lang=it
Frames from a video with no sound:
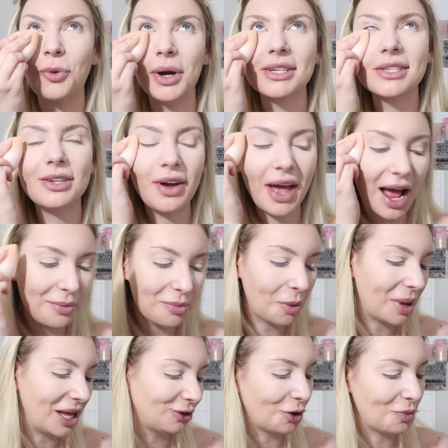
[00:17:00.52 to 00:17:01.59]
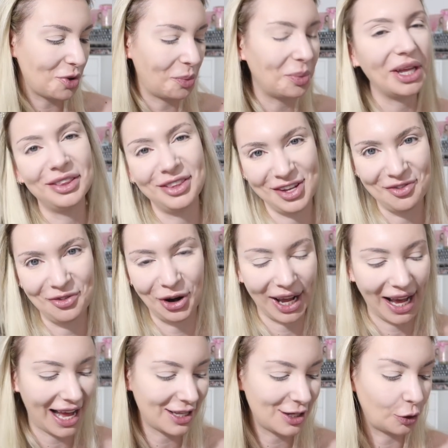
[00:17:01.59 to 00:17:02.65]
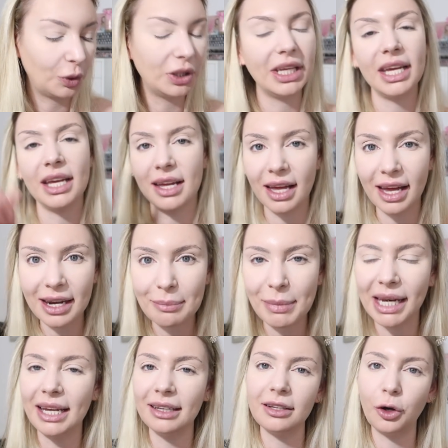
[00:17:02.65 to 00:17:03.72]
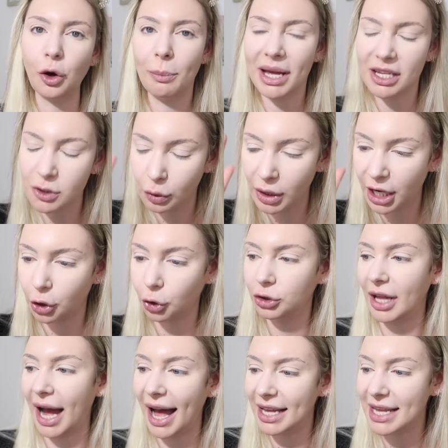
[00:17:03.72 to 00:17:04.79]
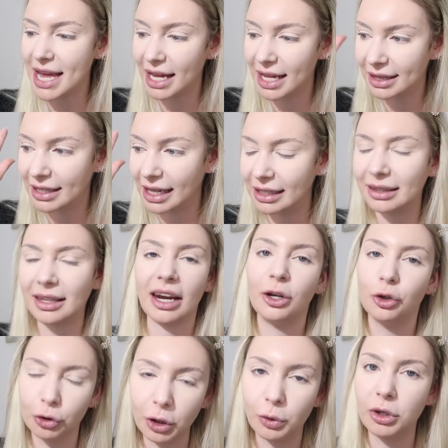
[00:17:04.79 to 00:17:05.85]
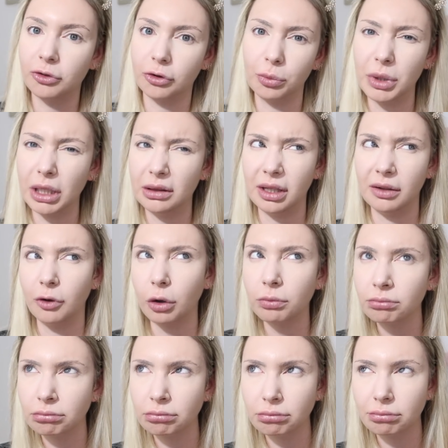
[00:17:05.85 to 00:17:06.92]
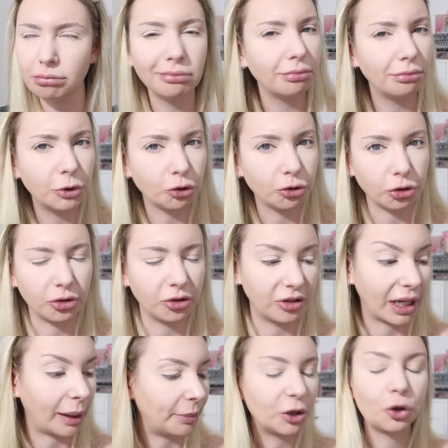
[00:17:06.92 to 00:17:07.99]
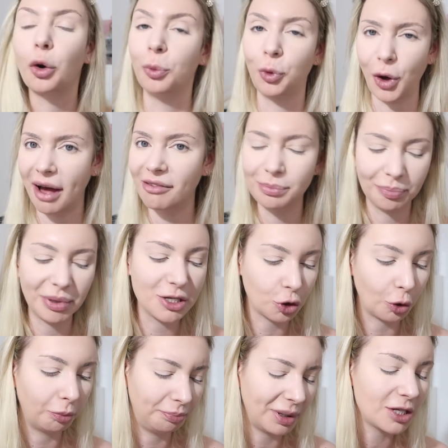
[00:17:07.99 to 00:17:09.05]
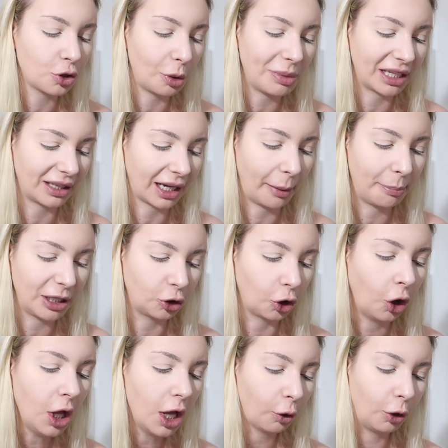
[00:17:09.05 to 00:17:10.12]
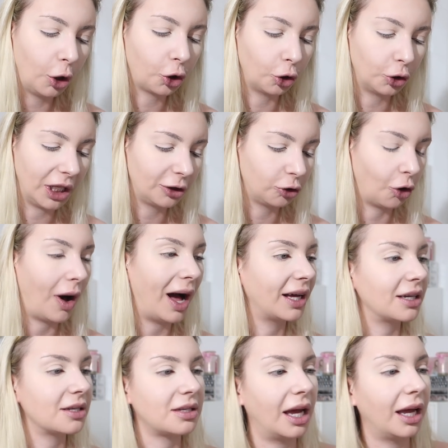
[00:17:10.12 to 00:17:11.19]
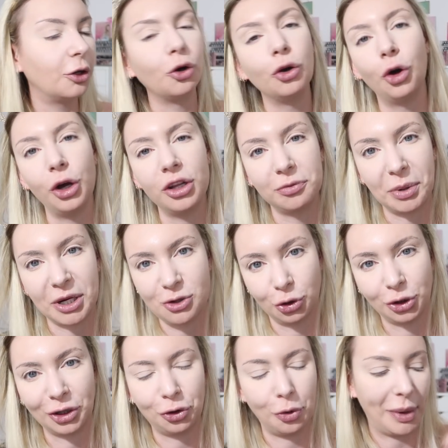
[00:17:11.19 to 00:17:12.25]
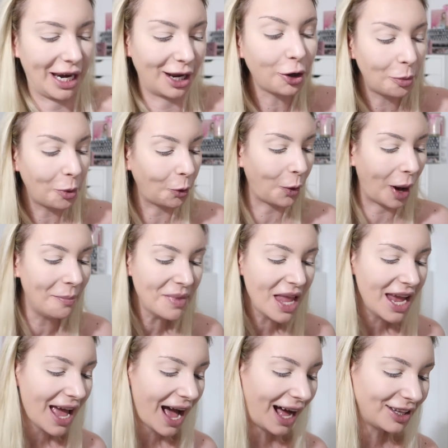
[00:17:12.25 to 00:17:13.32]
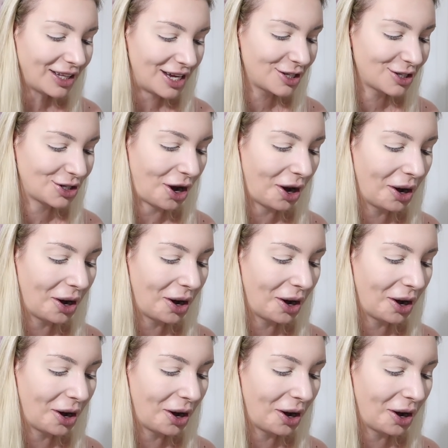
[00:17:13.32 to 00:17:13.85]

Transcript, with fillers: questo è al momento il mio obiettivo ragazzi, quindi rimanete con me sulle rotaie del treno di questo obiettivo non so se si è capito, comunque ah, penso, penso, abbiate capito quello che ho detto anche se non l'ho espresso tanto bene comunque adesso